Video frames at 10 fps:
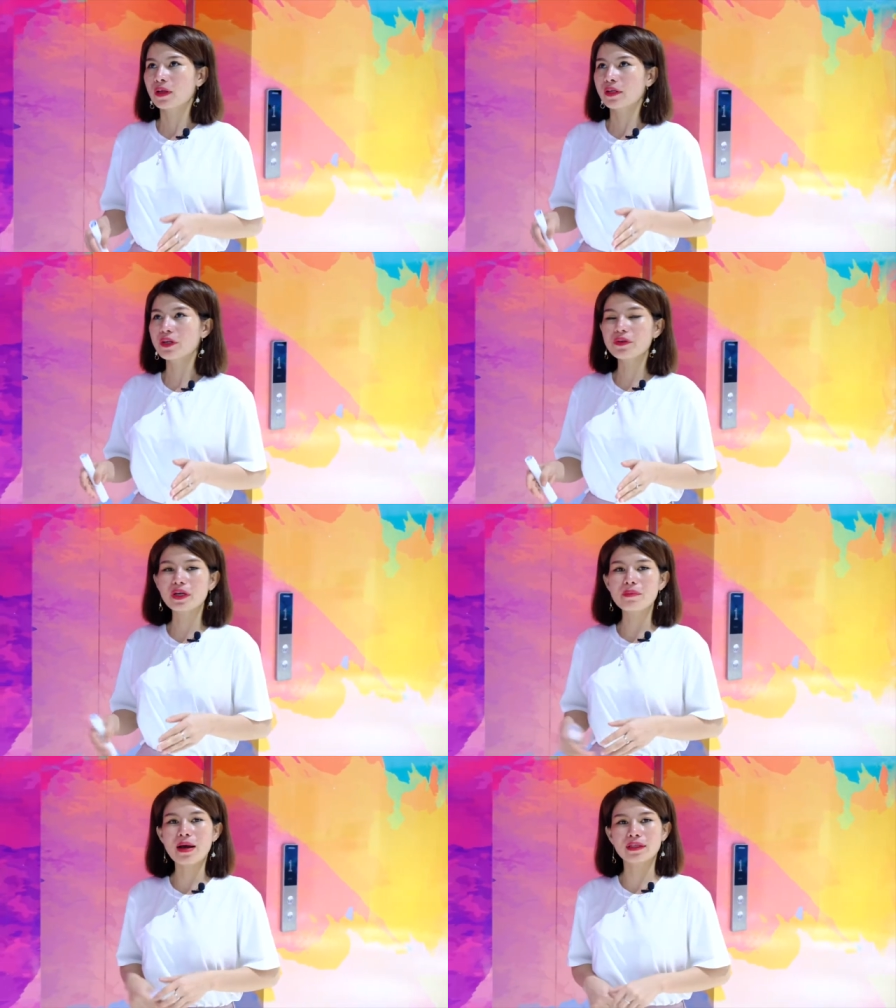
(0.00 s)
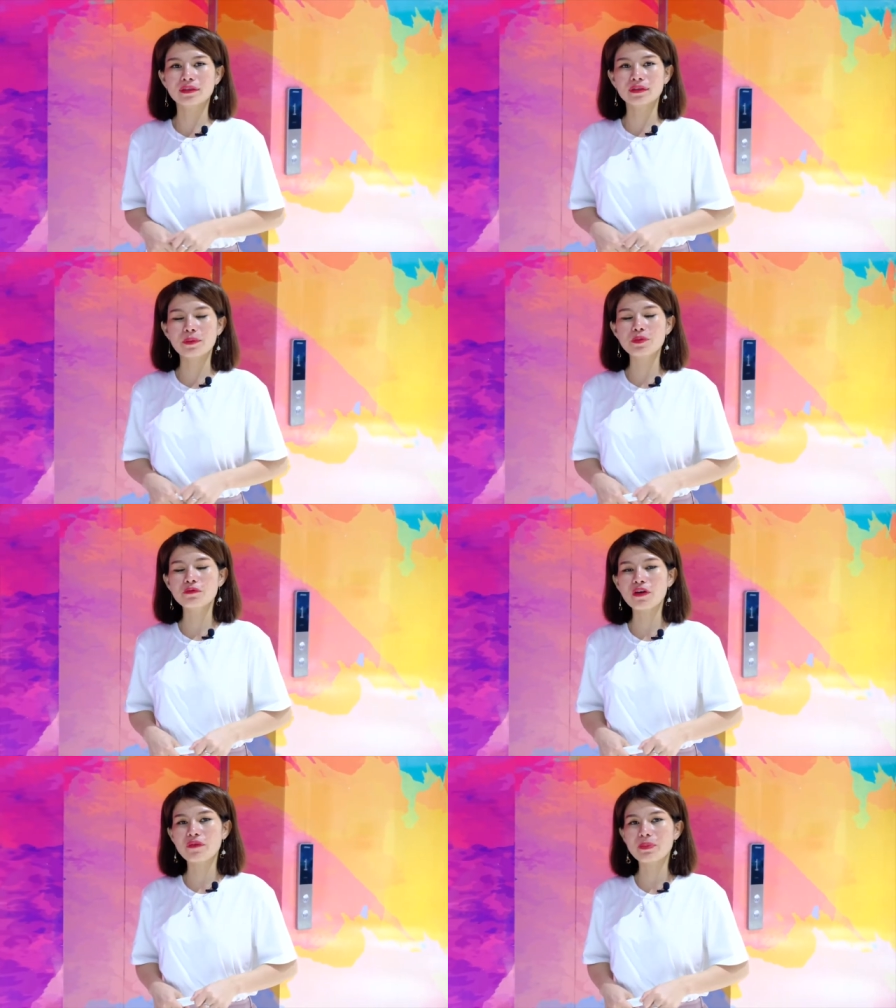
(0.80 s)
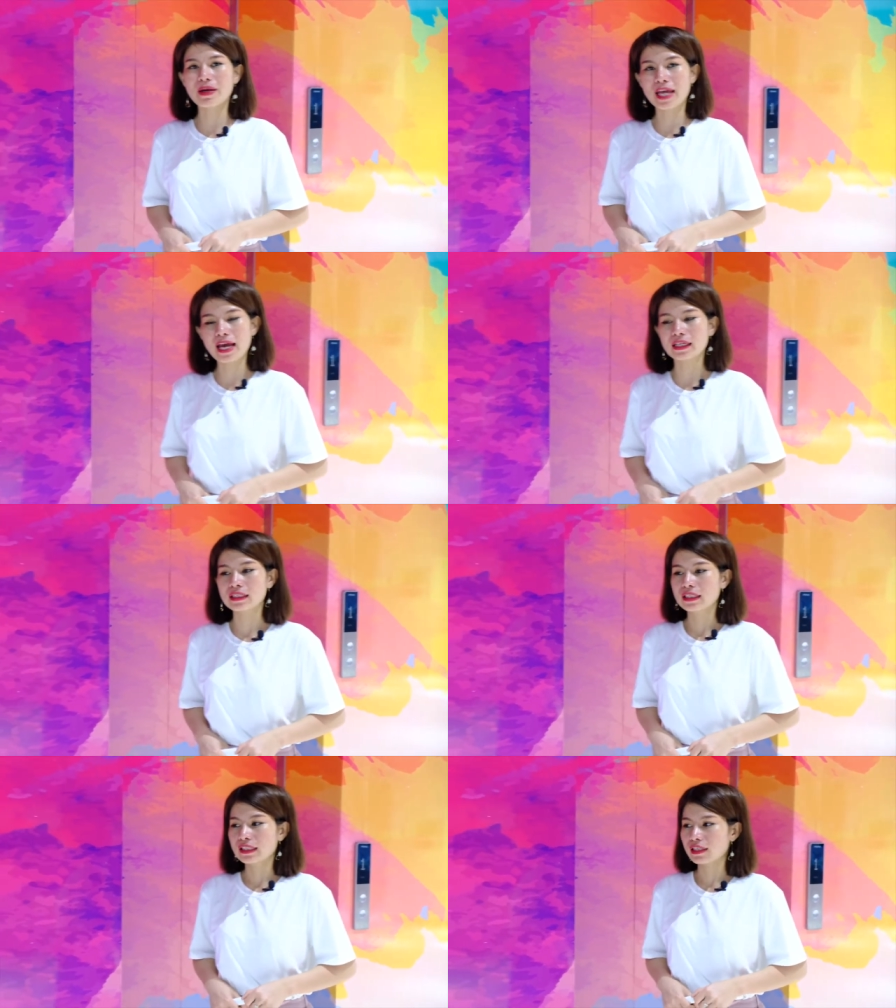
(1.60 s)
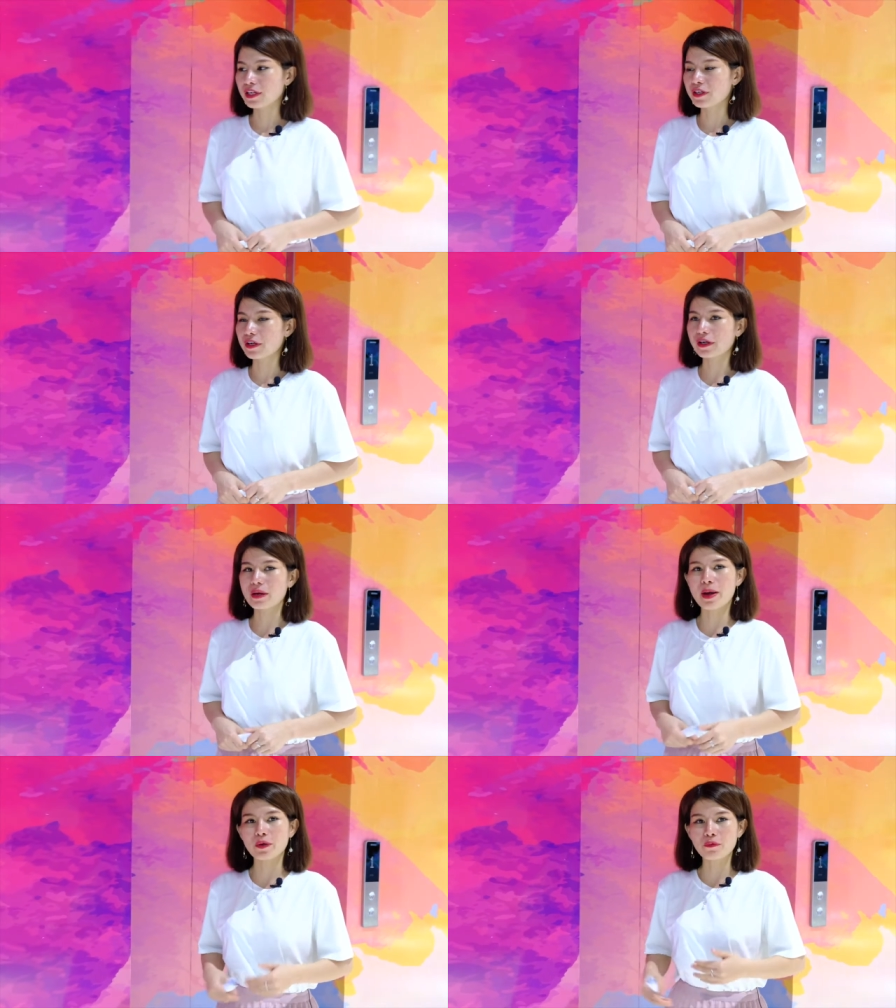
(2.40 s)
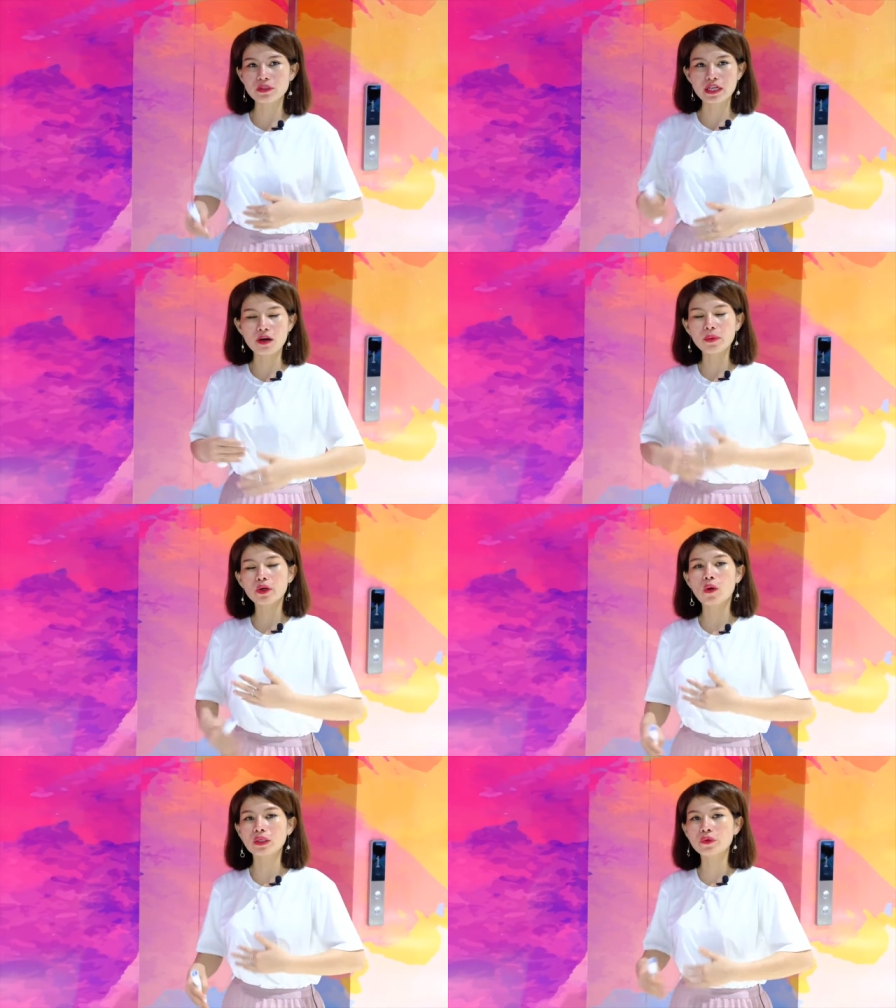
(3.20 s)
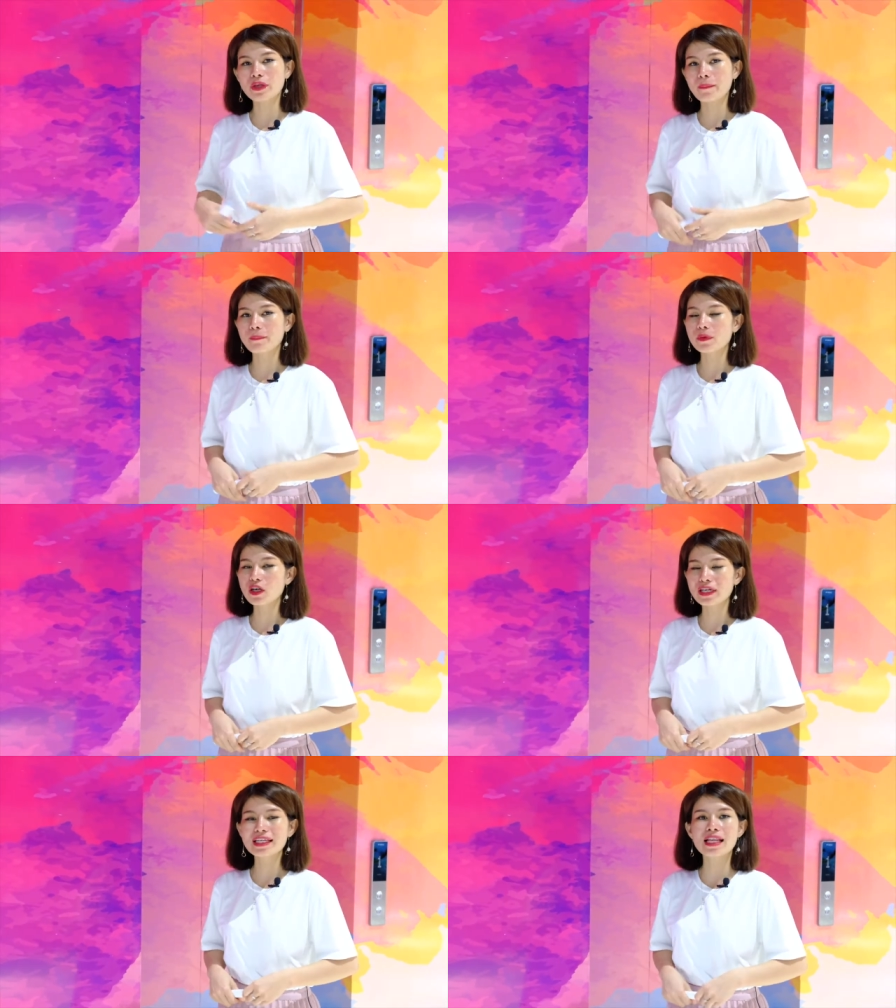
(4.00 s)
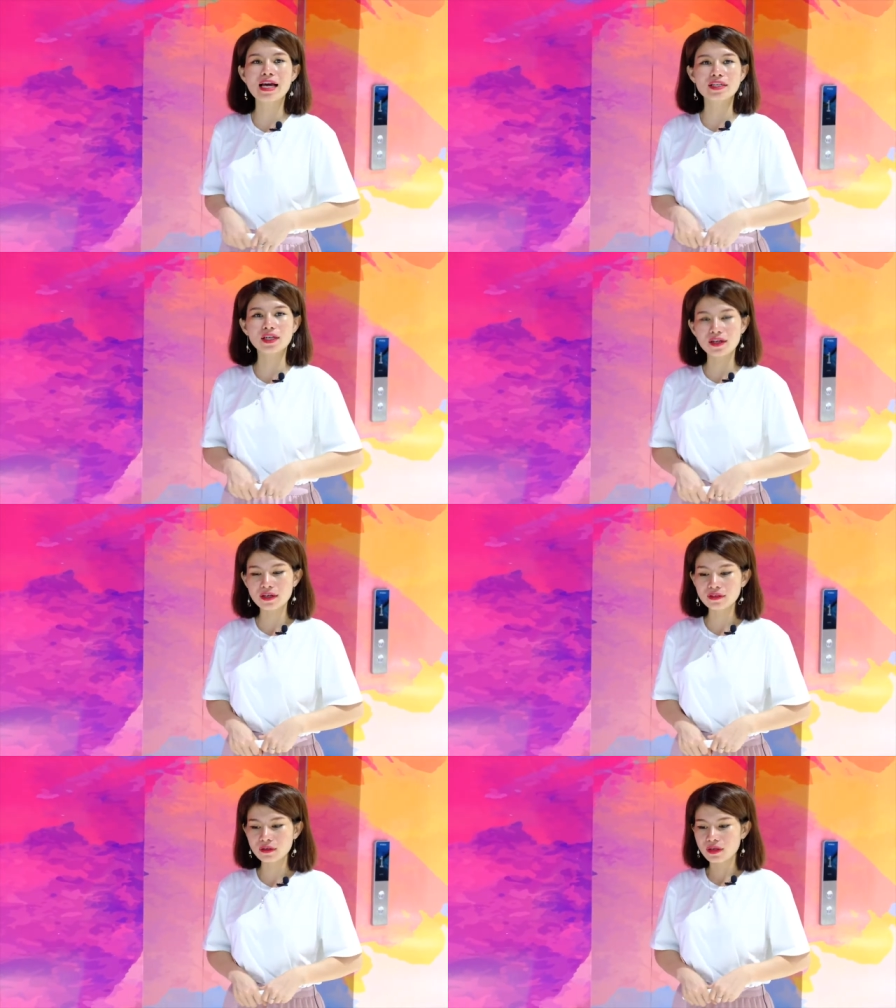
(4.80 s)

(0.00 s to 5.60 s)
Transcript: nếu như các bạn tập trung vào việc bán hàng thì các bạn cũng sẽ có một cái khoản thu nhập có khi là rất lớn.